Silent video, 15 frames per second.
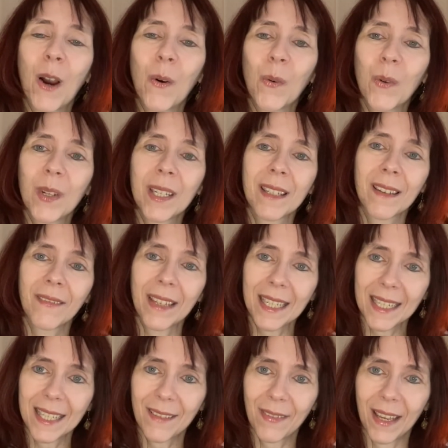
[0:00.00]
Und wenn
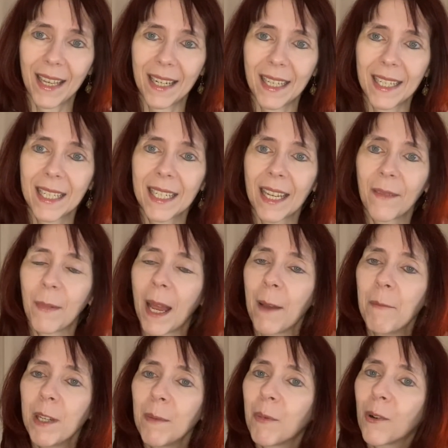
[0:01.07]
es sich verändert, dann
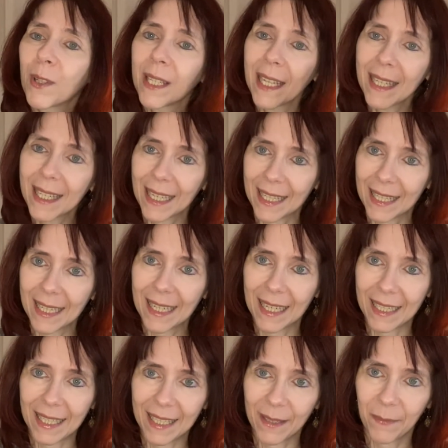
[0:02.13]
bleiben die Prozentsätze
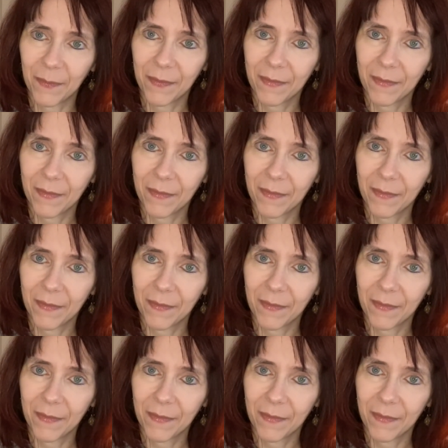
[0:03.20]
gleich.